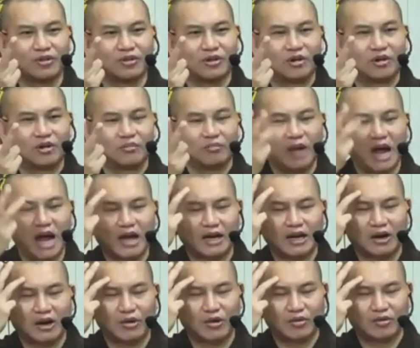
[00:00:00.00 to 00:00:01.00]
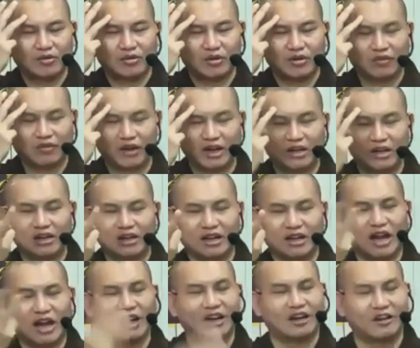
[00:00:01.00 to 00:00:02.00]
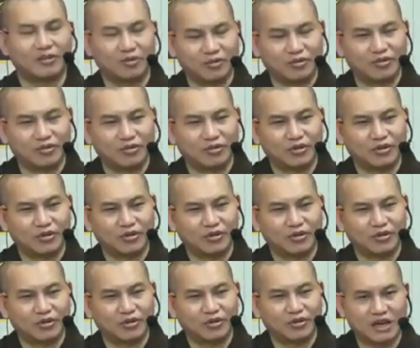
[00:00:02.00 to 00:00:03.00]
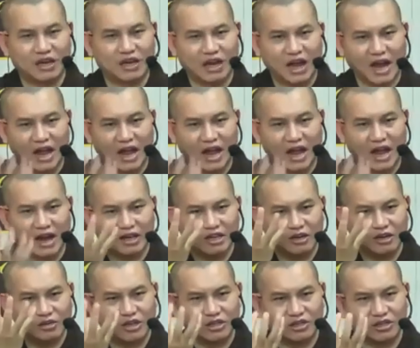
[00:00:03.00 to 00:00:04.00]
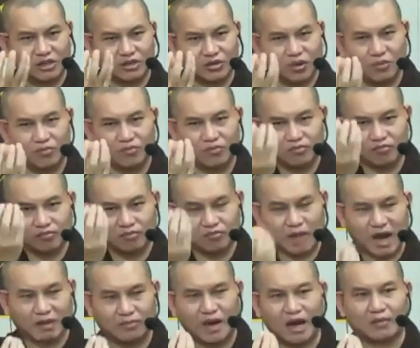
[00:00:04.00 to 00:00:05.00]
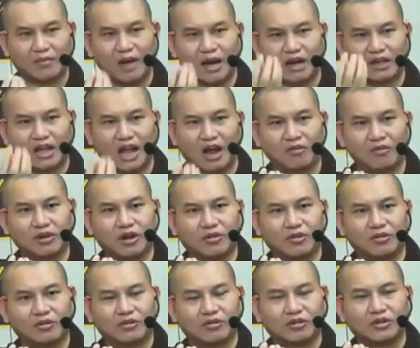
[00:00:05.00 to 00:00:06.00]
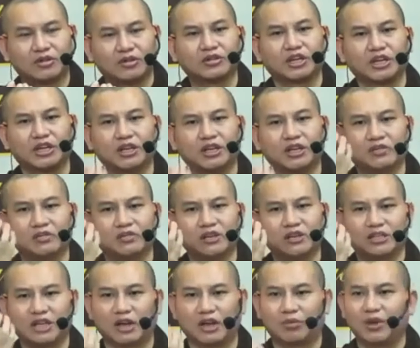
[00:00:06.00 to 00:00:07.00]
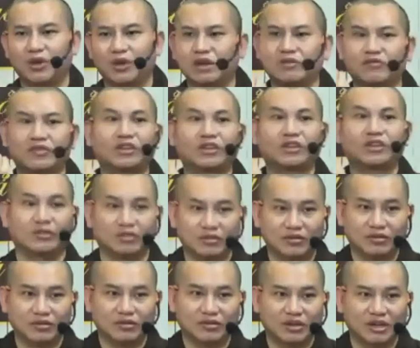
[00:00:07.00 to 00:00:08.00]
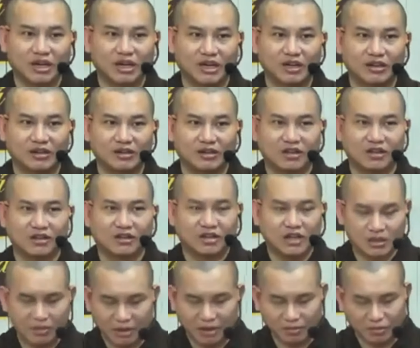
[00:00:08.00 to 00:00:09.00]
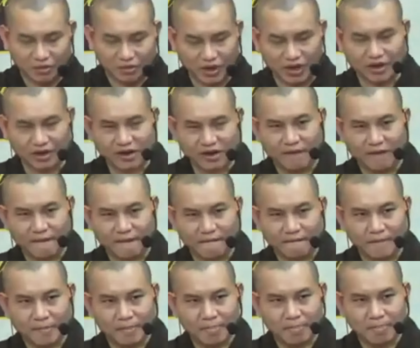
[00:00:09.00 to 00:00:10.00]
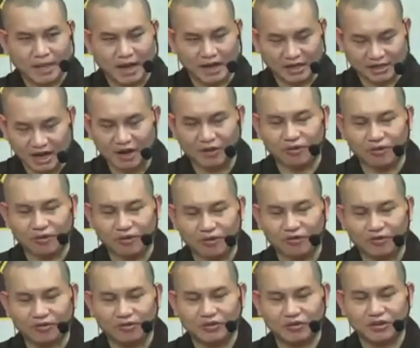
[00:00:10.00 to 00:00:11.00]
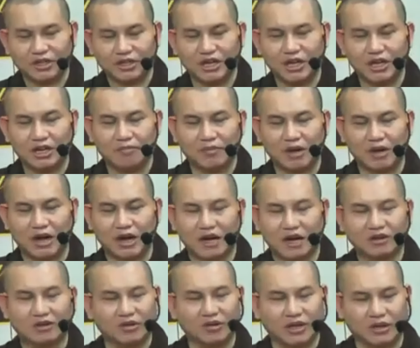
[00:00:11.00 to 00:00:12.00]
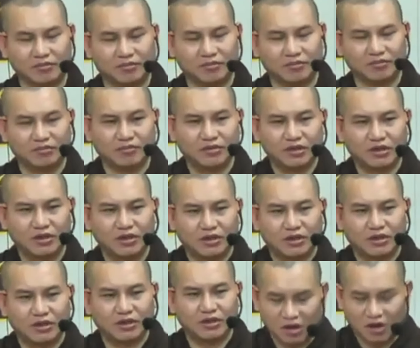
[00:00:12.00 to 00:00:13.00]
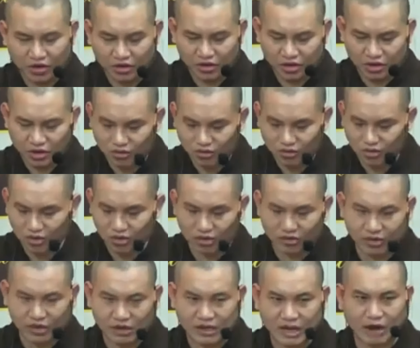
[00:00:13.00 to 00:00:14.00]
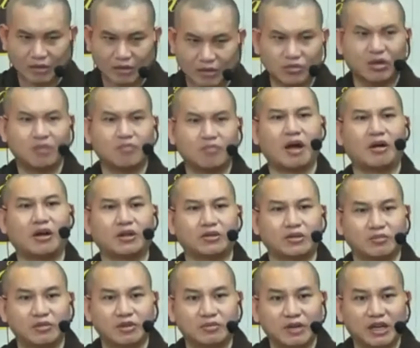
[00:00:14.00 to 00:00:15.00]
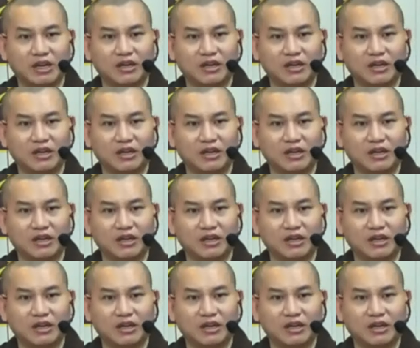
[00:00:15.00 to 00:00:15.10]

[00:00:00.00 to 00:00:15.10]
ba đầu nó phải hơn hai đầu vậy thì càng nhiều người trưởng nhóm bàn bạc bàn thảo với nhau thì nó mới giải quyết mới tốt đấy khi gặp chuyện tại sao khi mà đi hộ niệm họ yếu họ tới nào cũng không báo lại cho mình biết